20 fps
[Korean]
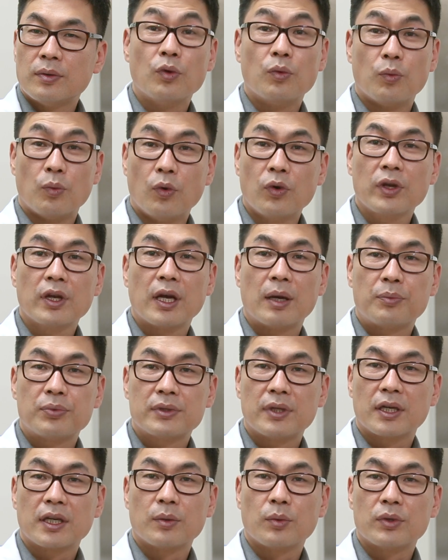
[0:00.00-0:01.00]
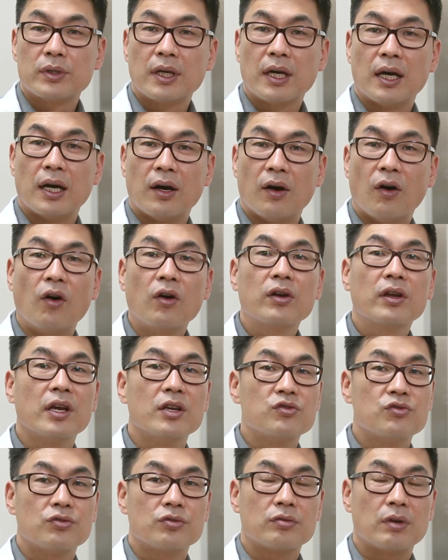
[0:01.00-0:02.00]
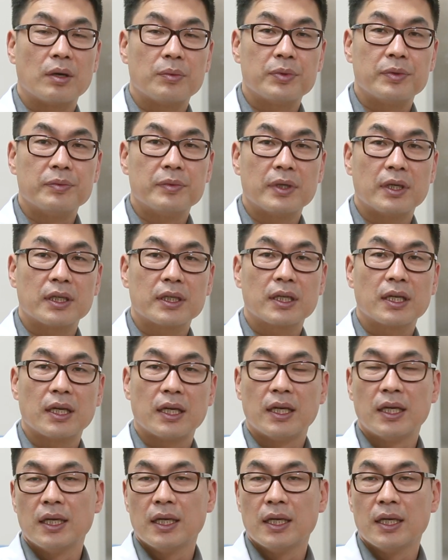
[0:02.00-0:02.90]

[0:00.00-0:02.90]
목이 아프다기보다 어깨 주위로 아픕니다. 그러니까